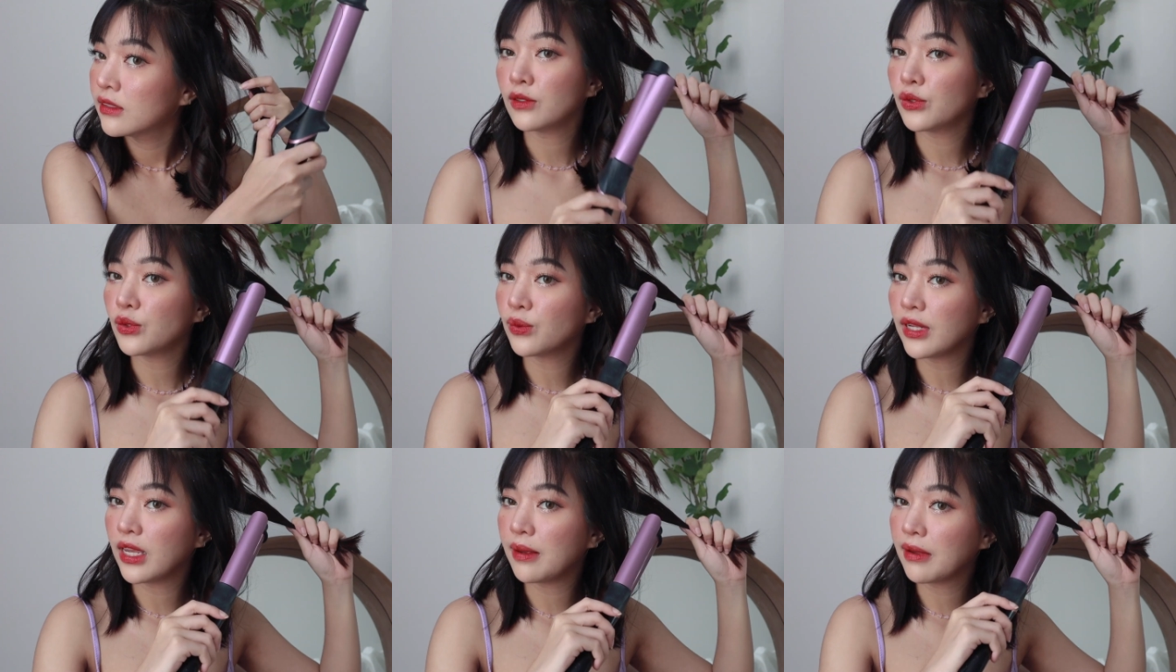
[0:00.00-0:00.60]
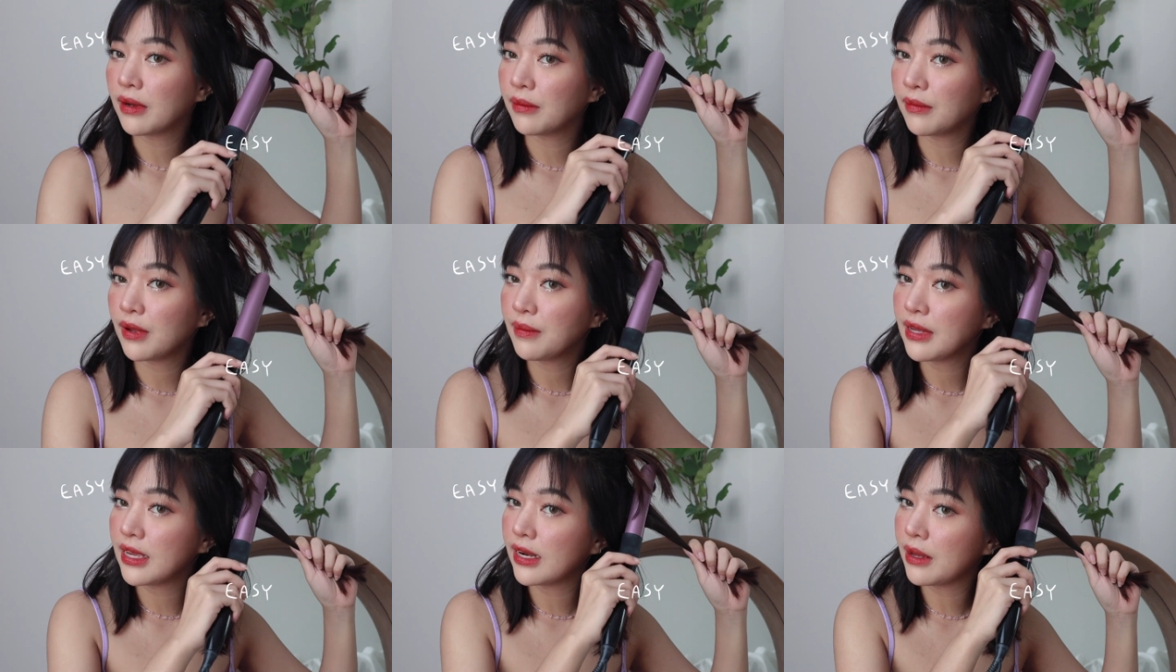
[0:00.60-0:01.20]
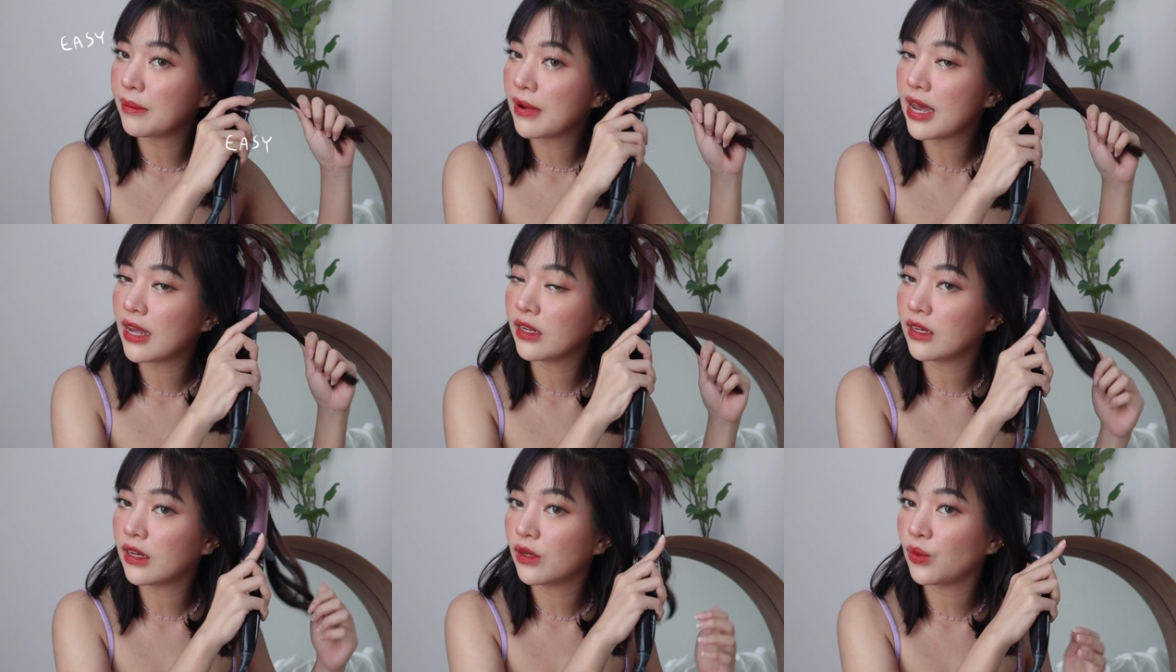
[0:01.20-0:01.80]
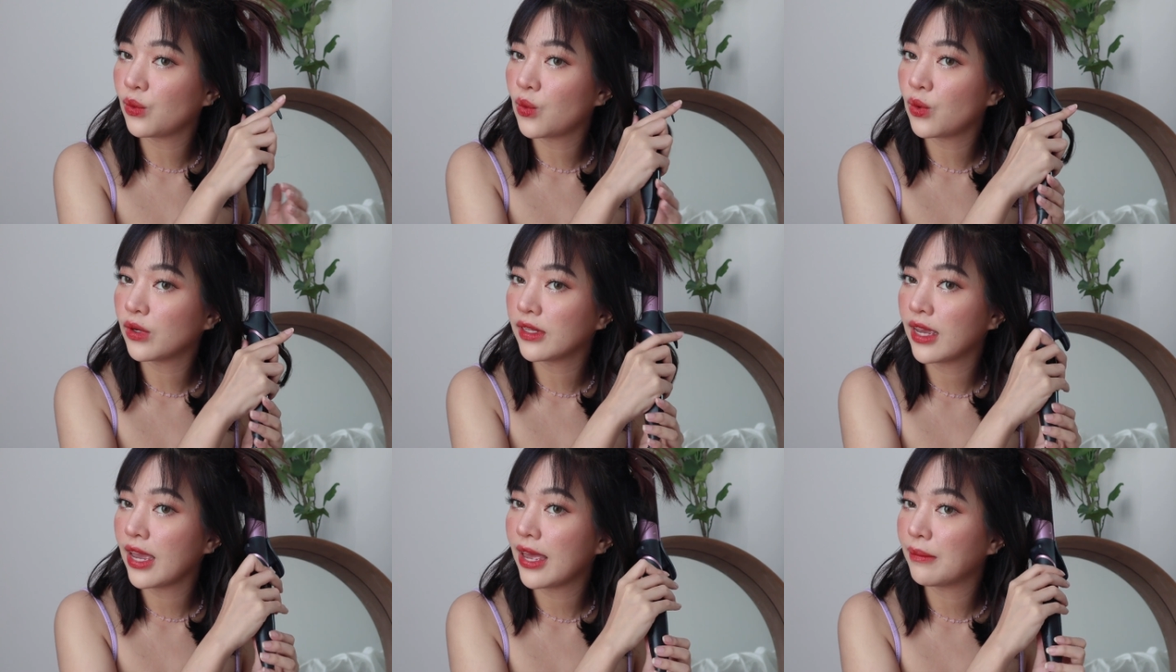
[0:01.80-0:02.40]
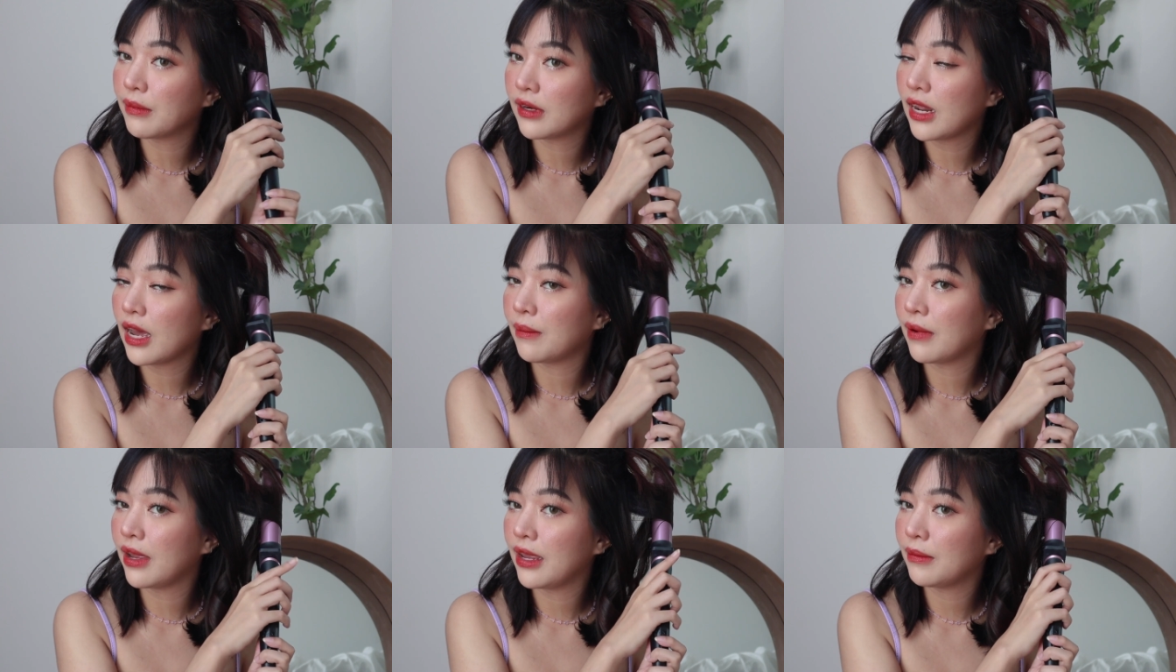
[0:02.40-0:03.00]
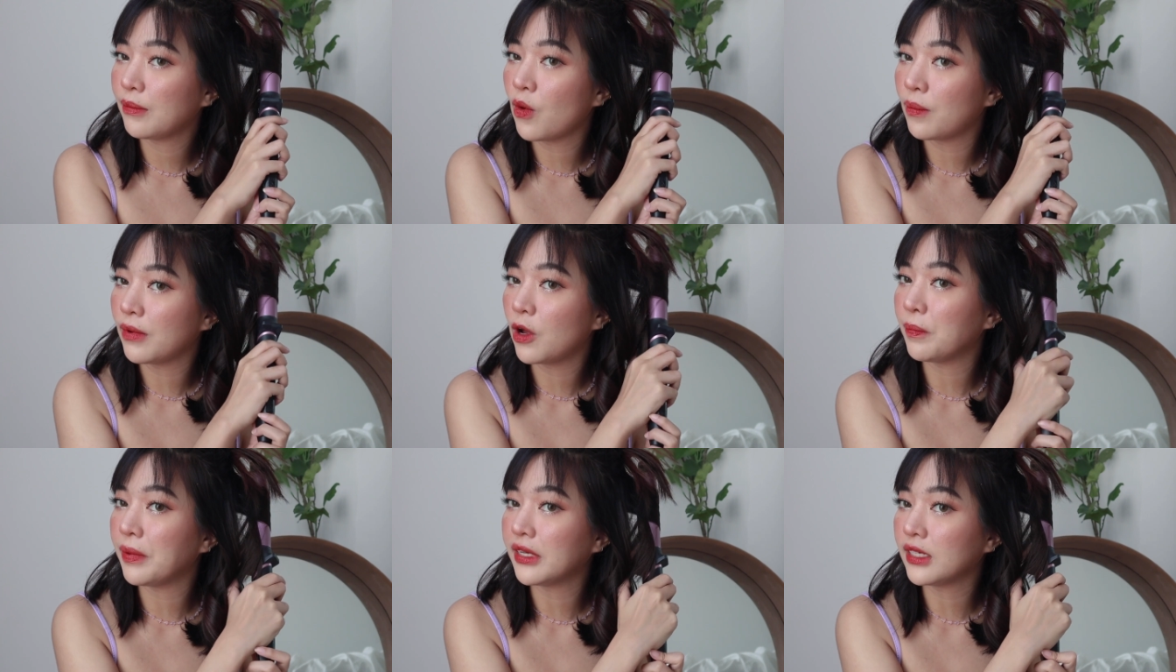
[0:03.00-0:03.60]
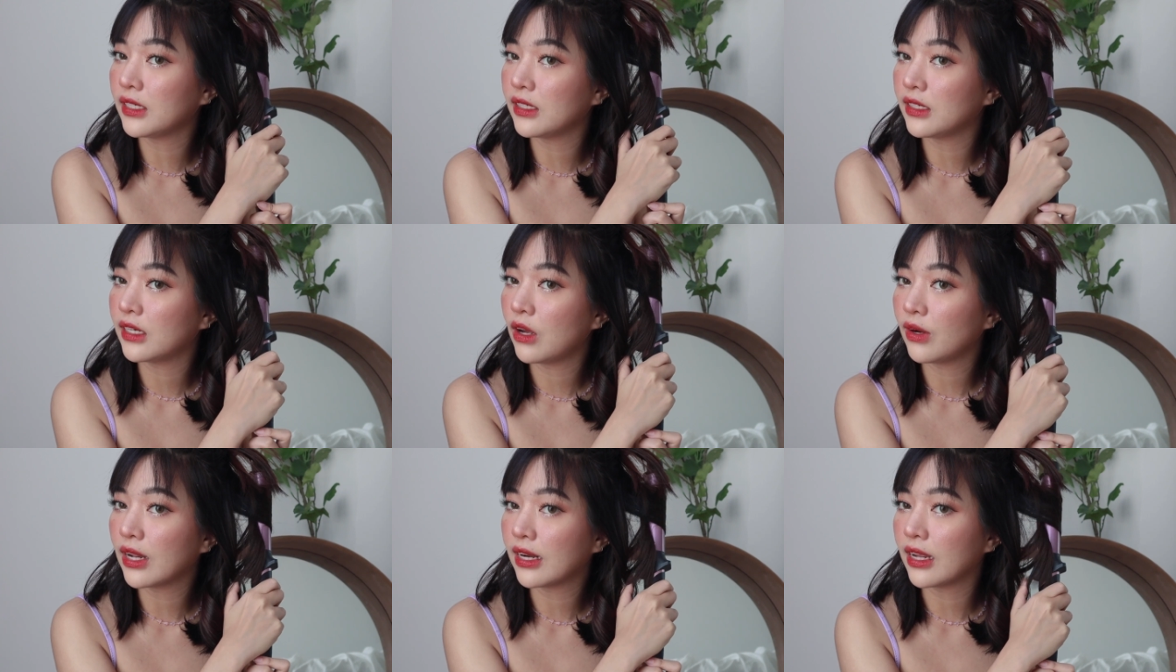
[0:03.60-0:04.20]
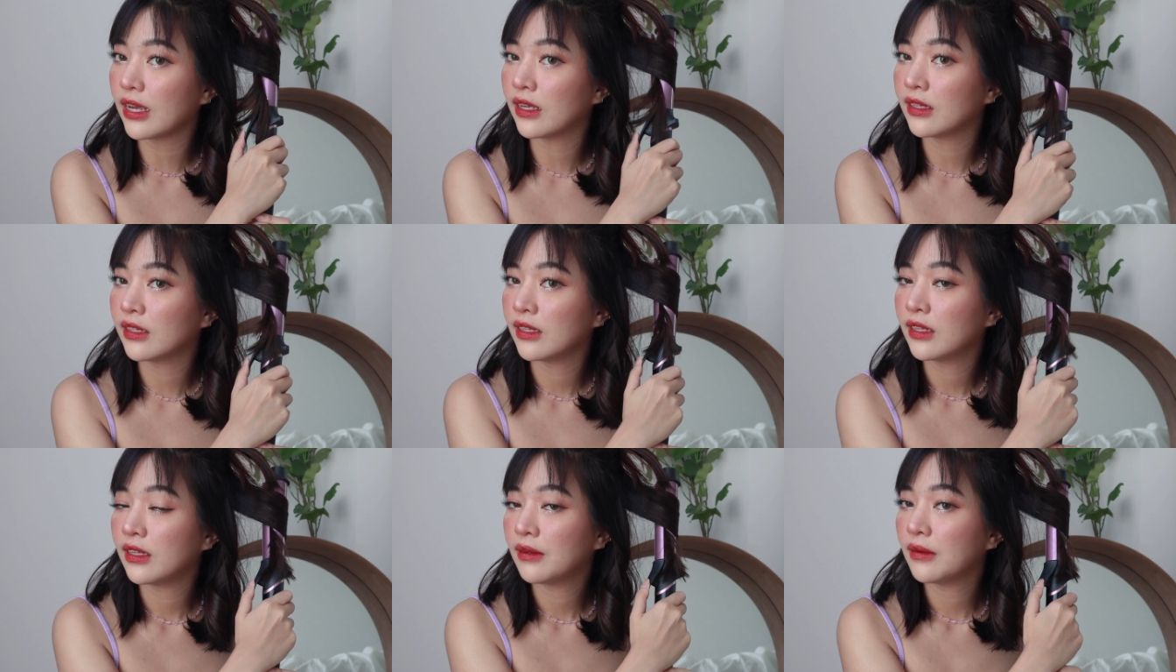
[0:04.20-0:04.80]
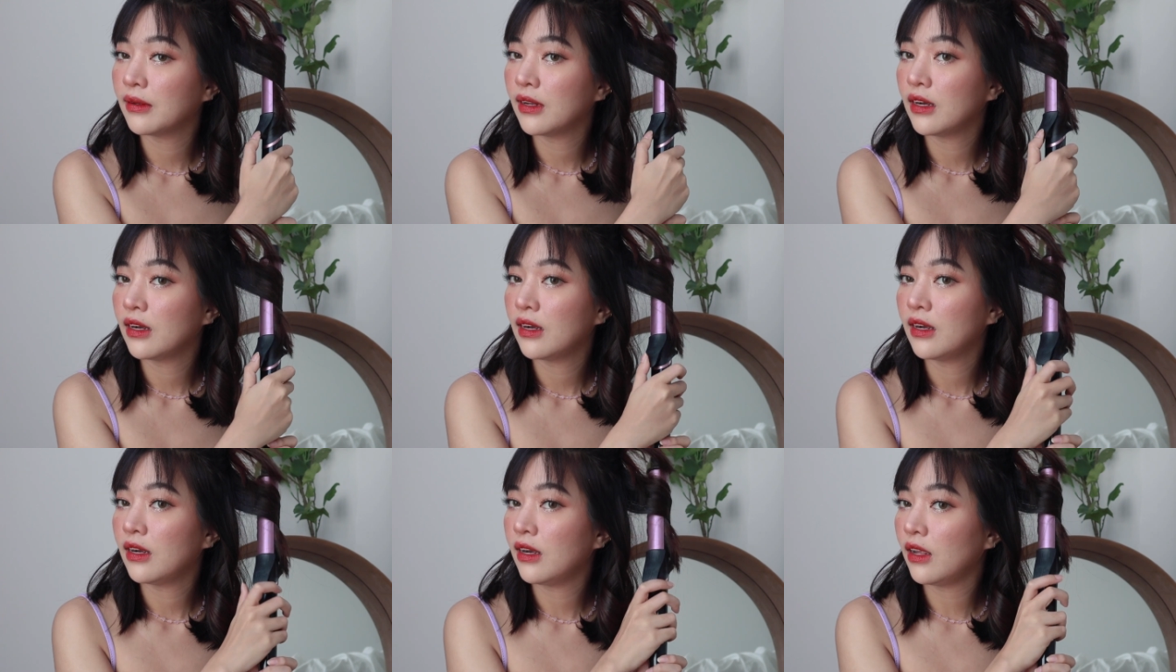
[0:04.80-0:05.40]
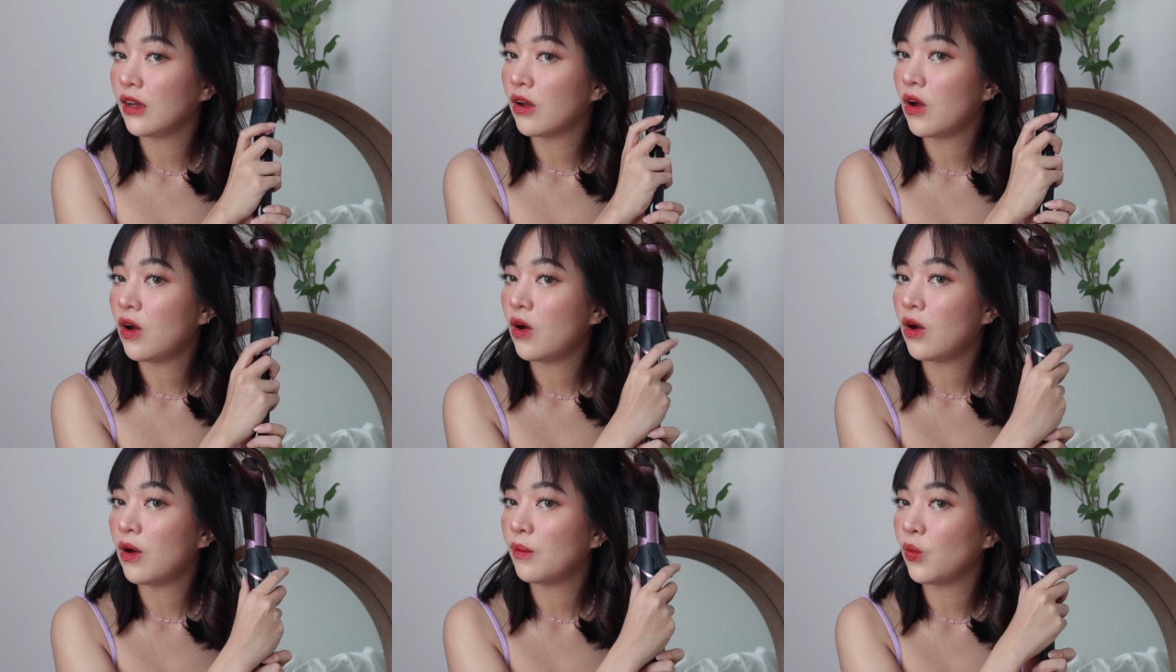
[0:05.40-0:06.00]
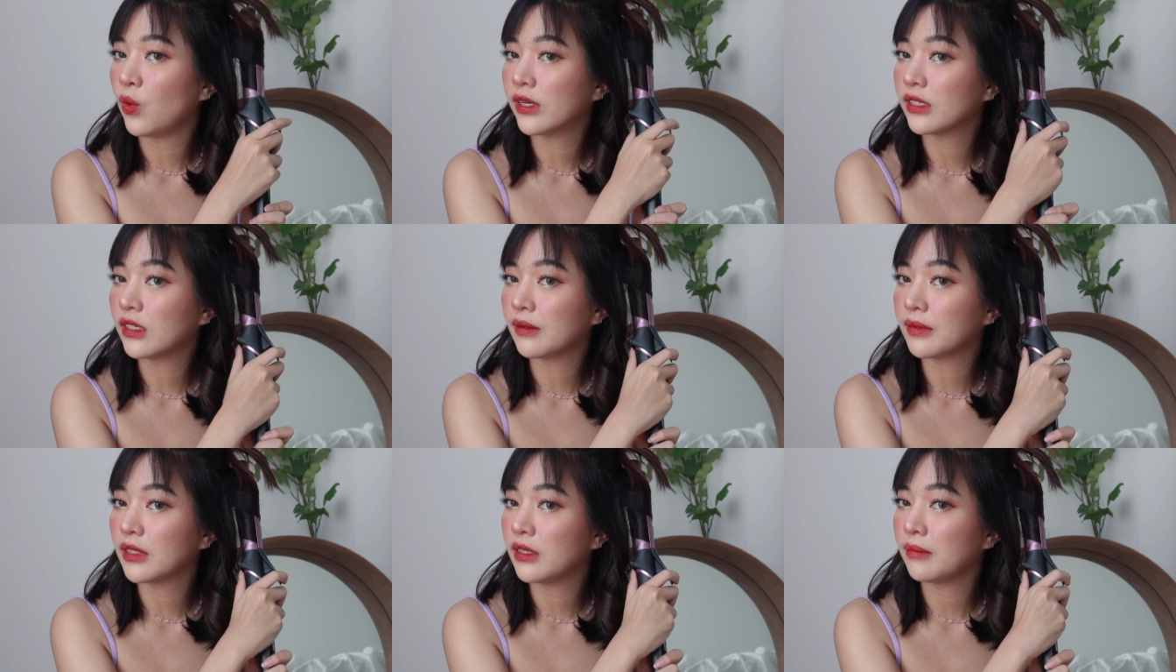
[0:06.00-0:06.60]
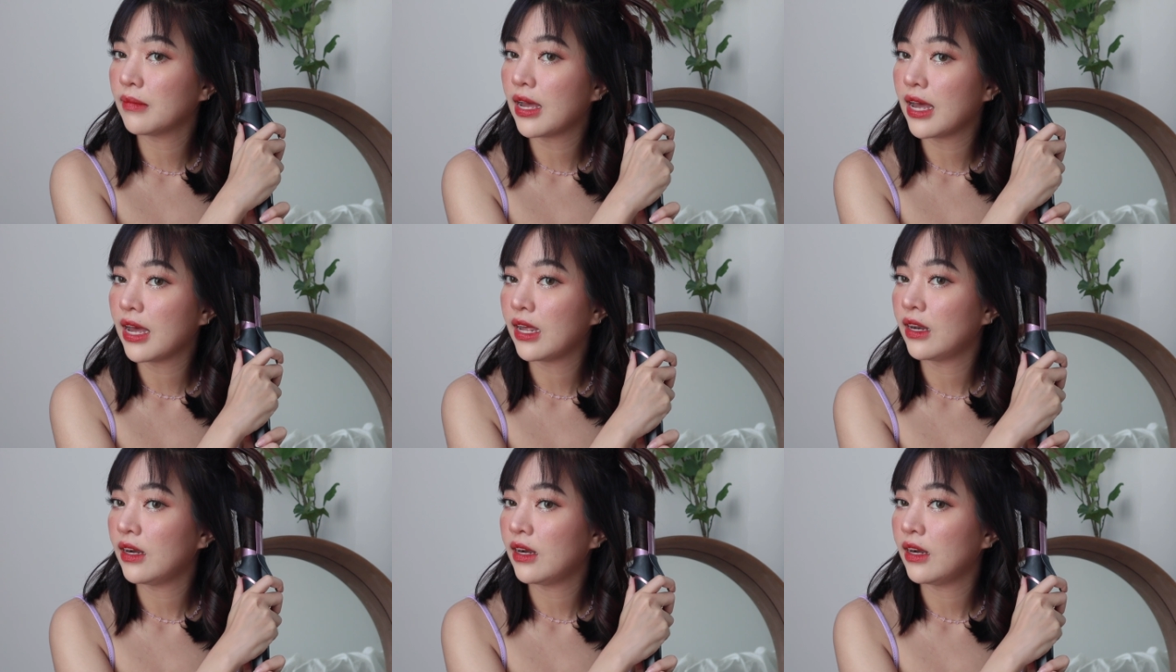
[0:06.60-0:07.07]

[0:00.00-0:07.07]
คือตรงนี้มันไม่มีอะไรมากเลยค่ะทุกคนแค่เหมือนทำให้ผมเราเป็นคลื่นเท่านั้นนะแล้วก็ม้วนกลับขึ้นมา